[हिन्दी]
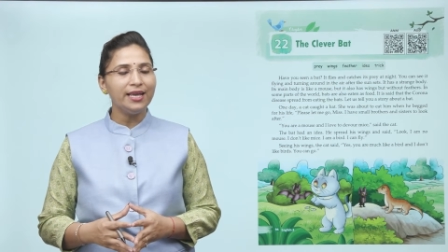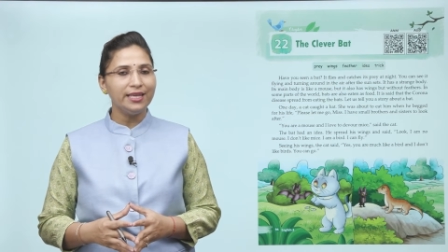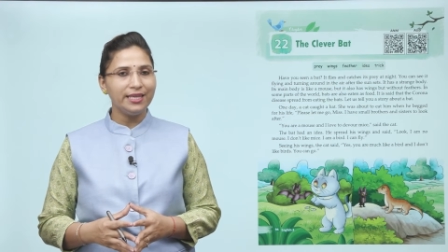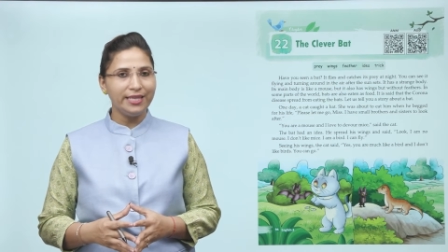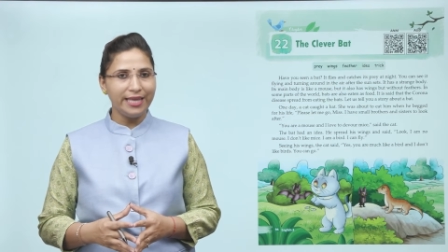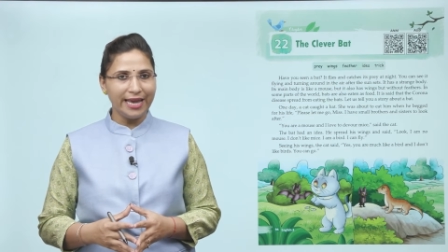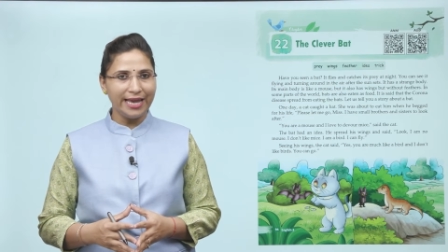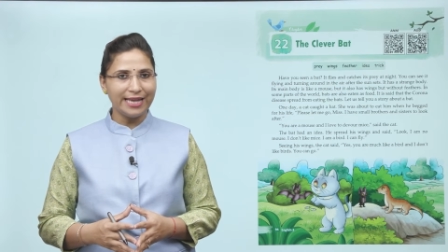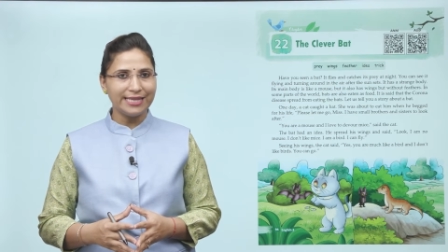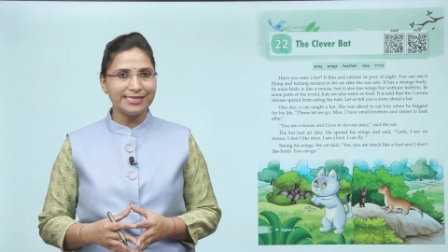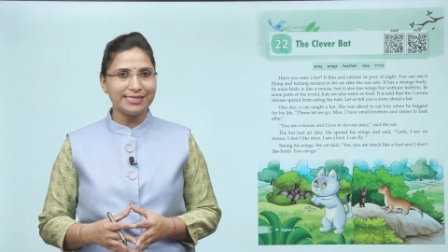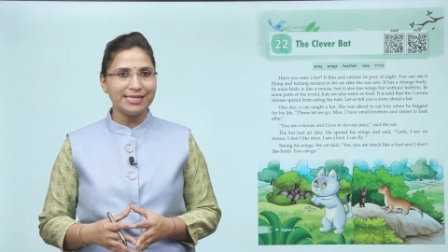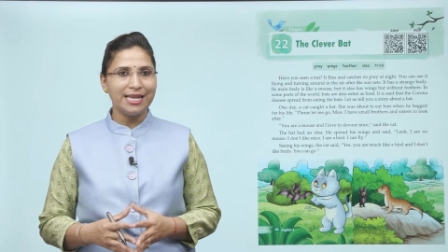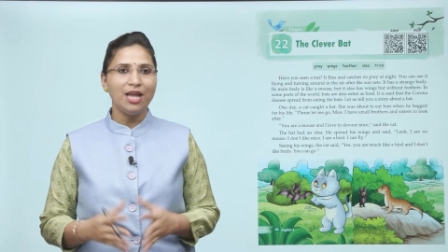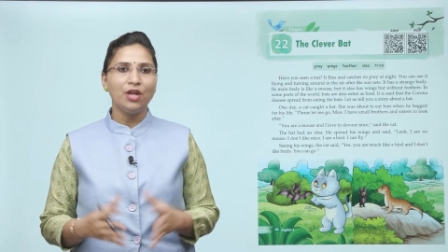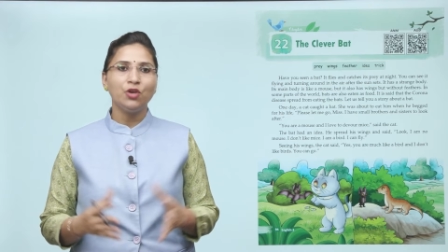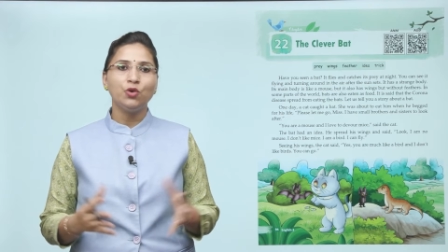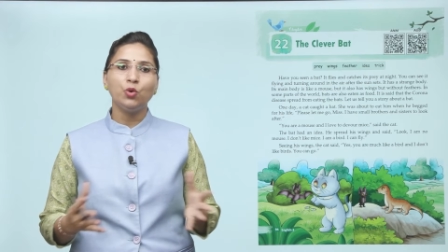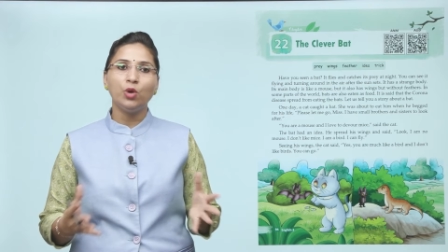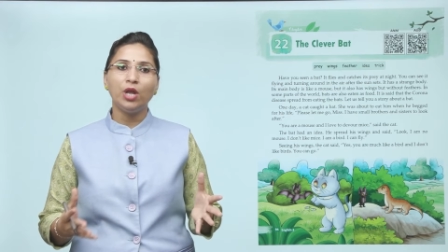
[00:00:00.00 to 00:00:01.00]
Yes,
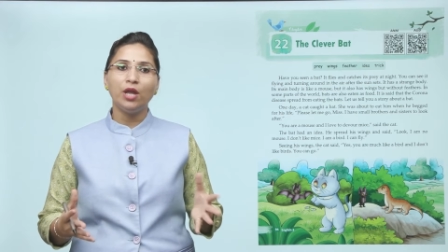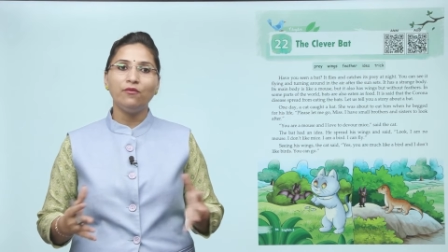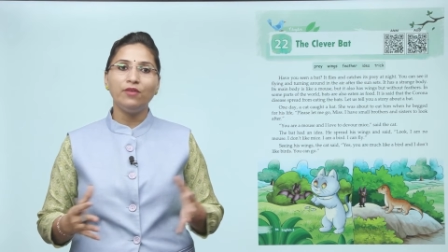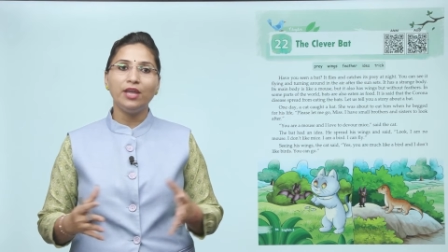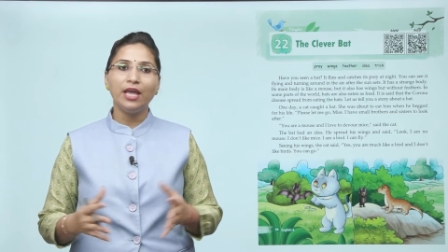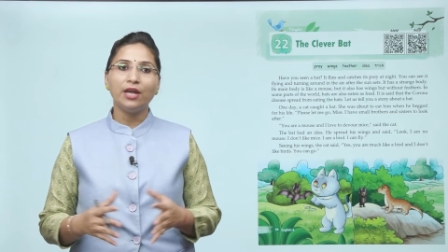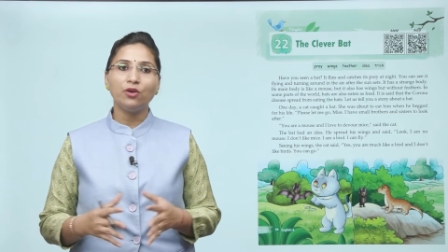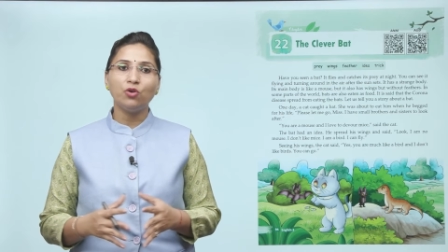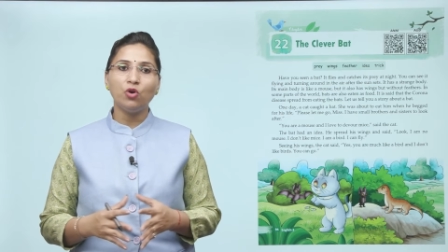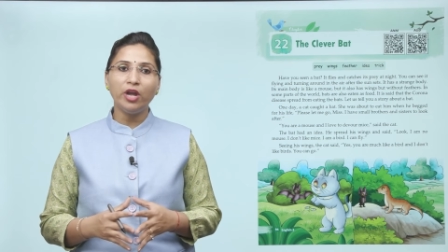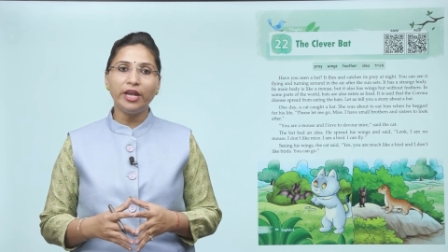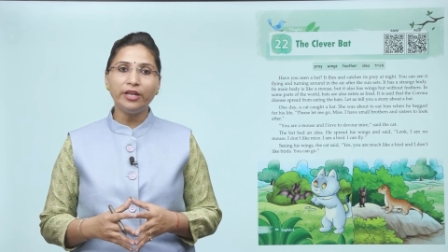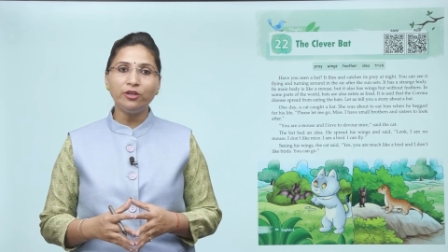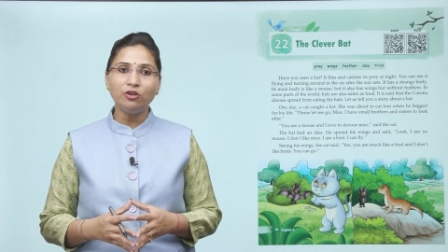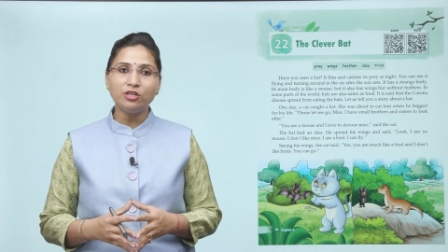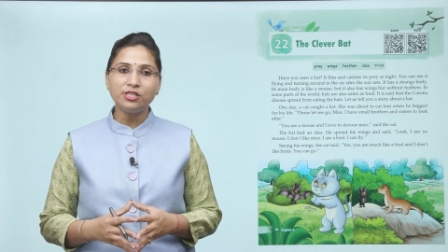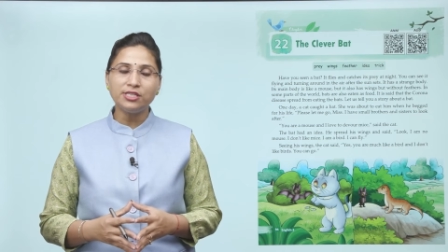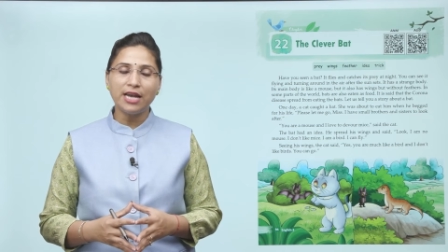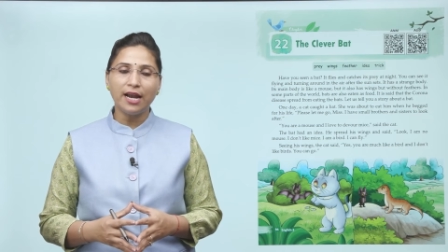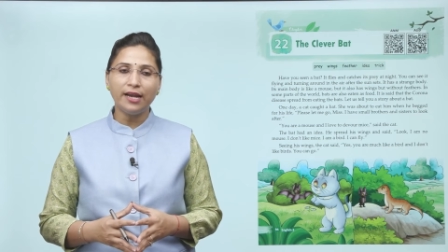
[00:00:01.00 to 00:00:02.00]
today we are going
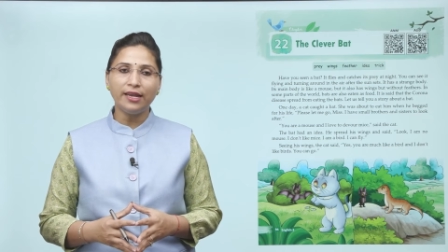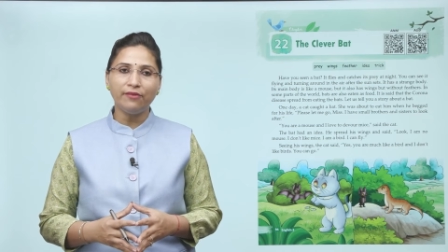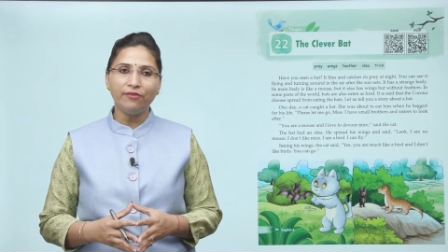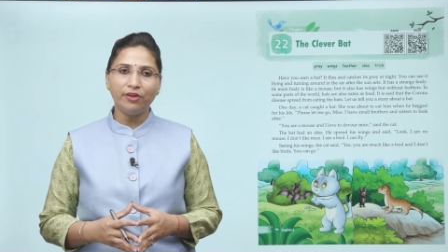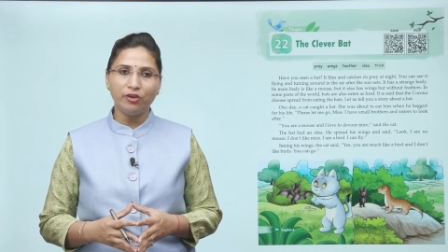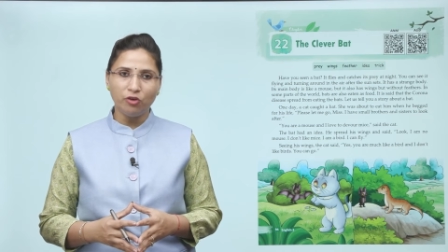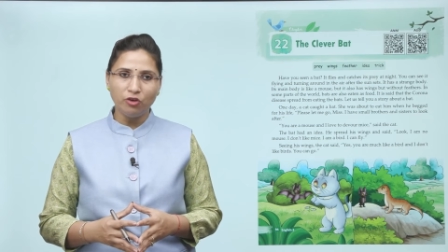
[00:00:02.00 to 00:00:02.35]
to start our